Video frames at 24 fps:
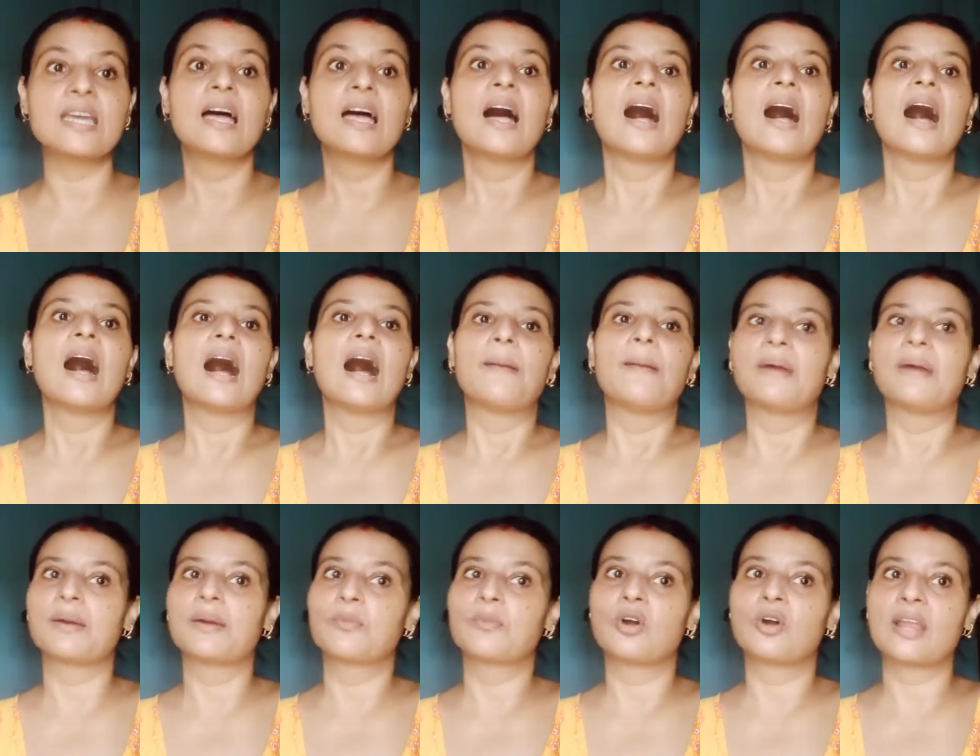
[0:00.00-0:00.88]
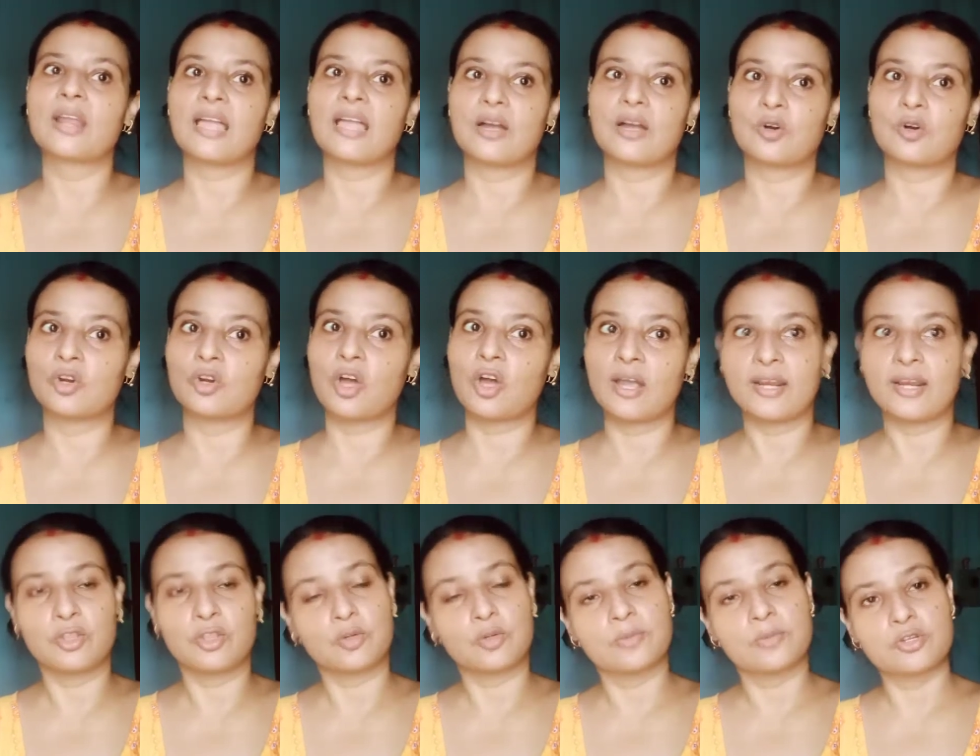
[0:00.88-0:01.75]
আমার মর্নিং এখনও হয়নি তোমরা
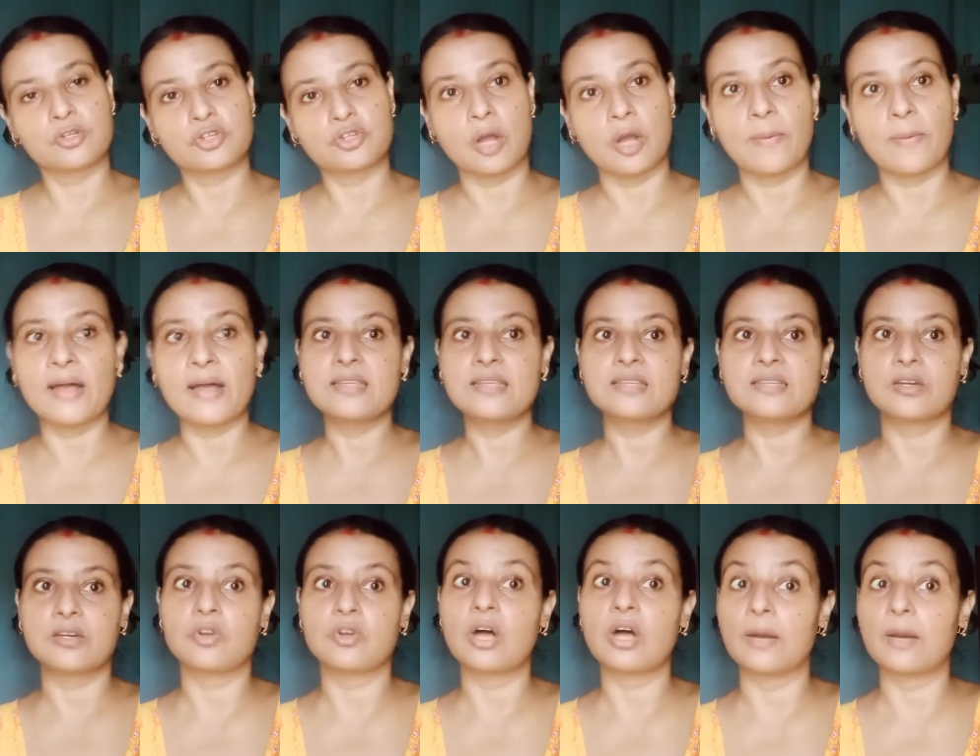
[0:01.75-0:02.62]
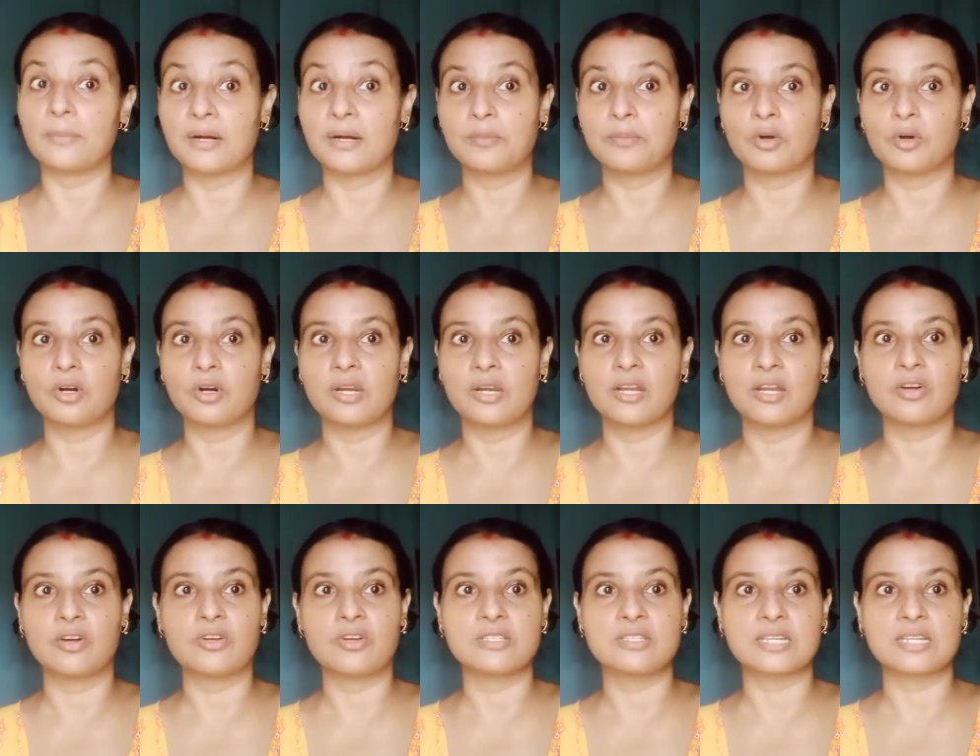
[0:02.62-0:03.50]
সবাই জানো আমার মর্নিং হয়েছে
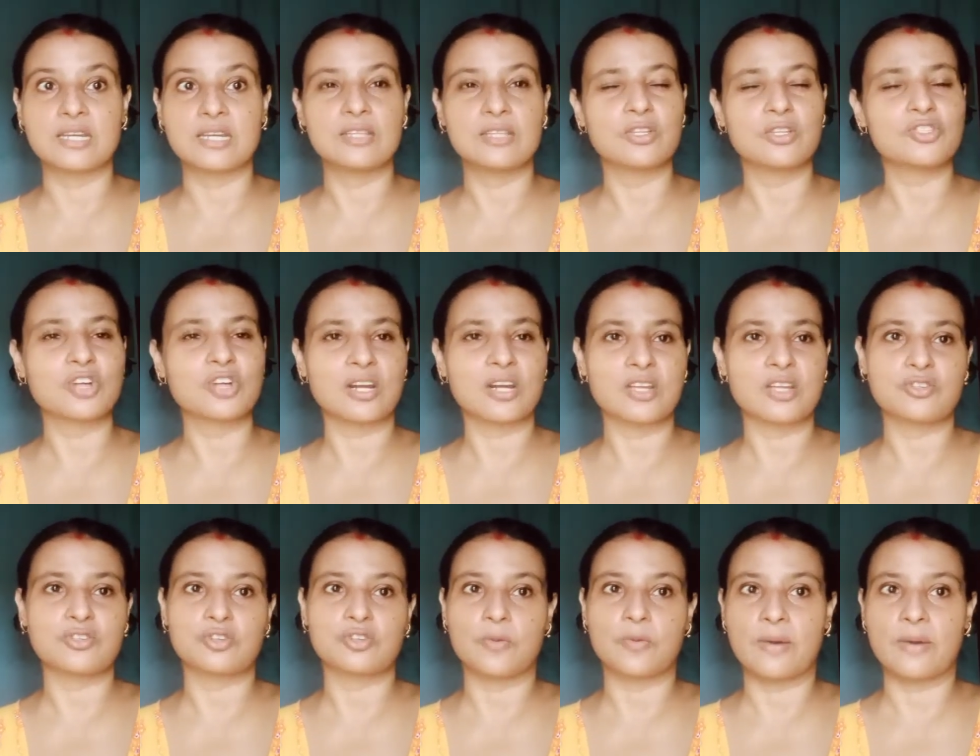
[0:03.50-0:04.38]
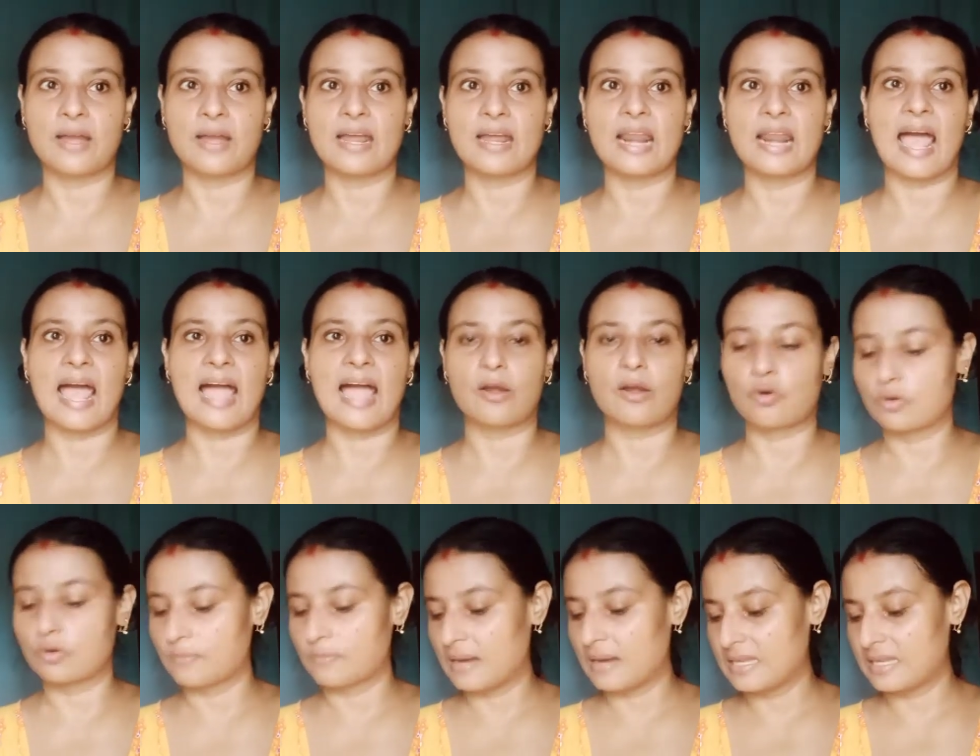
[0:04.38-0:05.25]
কিন্তু ছটার সময় আর এখন
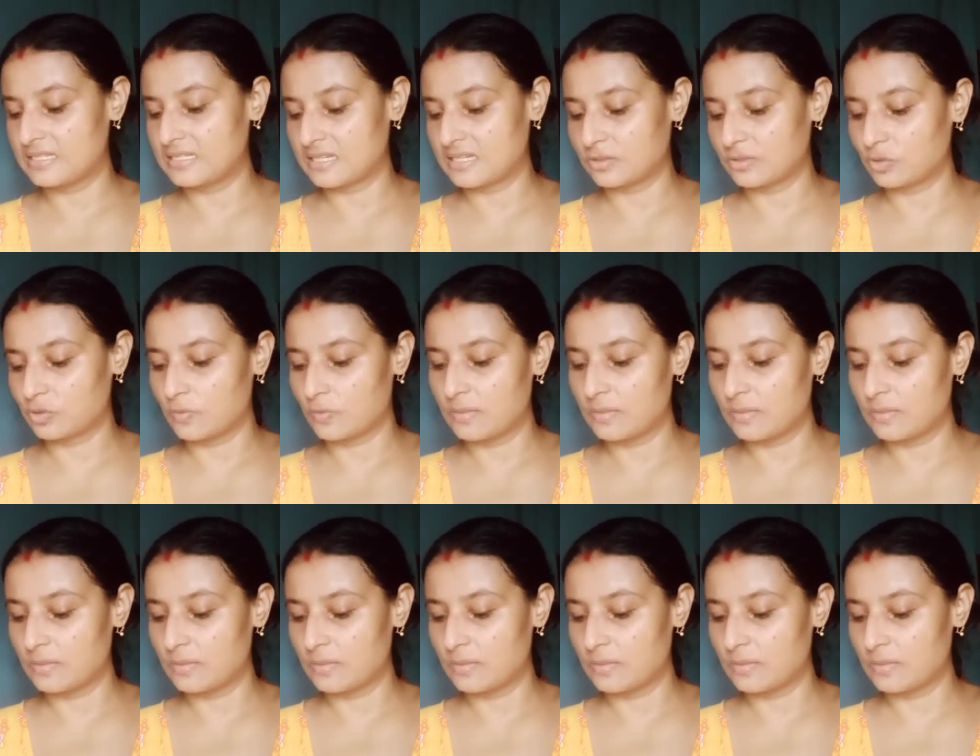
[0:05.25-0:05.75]
বাজে তোমার